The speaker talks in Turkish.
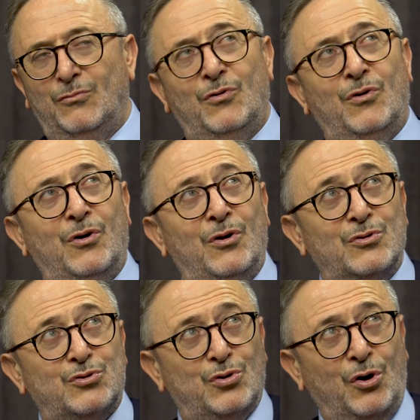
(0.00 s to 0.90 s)
o
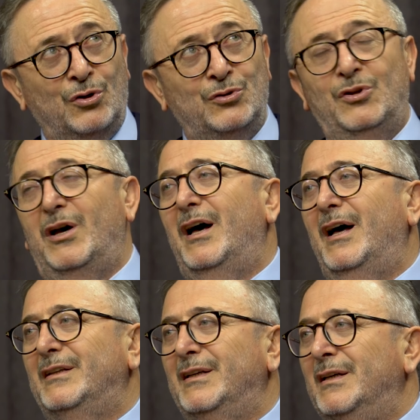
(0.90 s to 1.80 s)
son
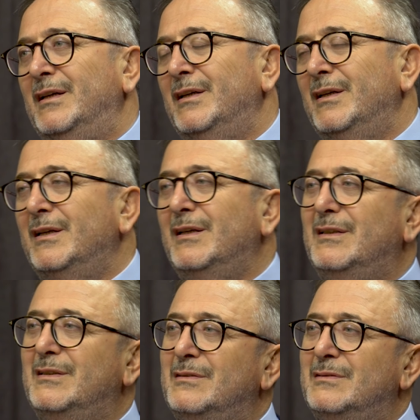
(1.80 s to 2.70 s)
anı
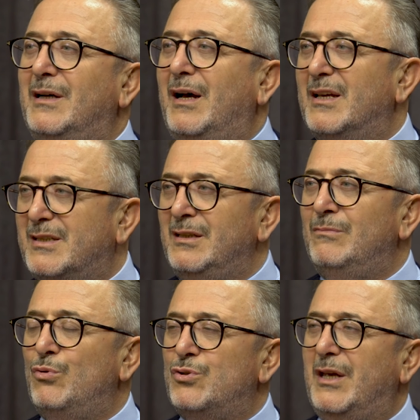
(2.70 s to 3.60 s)

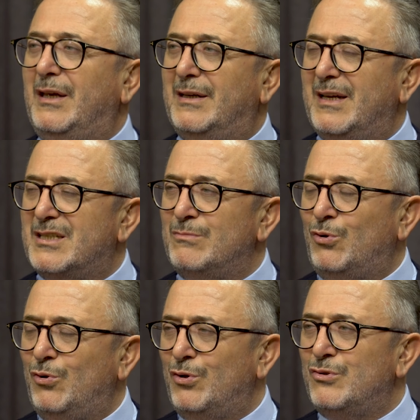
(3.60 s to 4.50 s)
asıl müzeyi
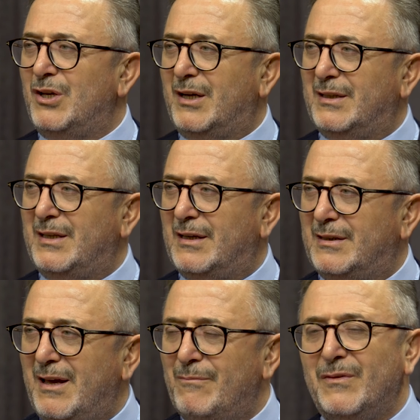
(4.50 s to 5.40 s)
resmi görünceye
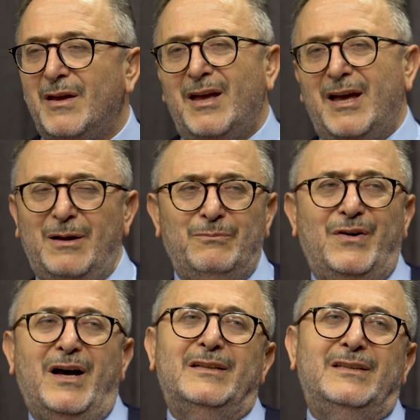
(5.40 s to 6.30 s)
kadar da hem
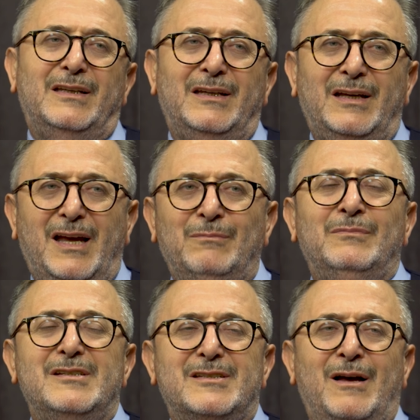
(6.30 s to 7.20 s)
Fatih'i
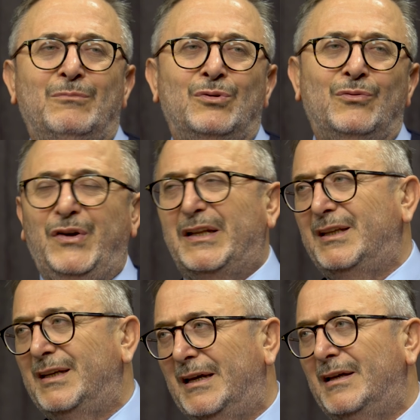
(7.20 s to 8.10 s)
hem İstanbul'un
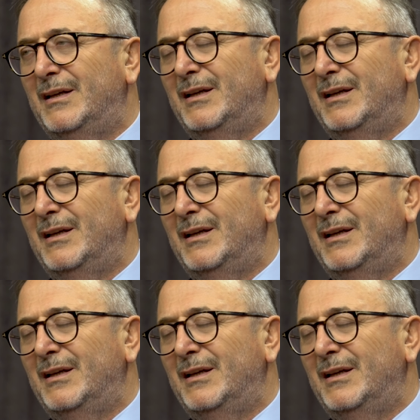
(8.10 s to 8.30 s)
fethini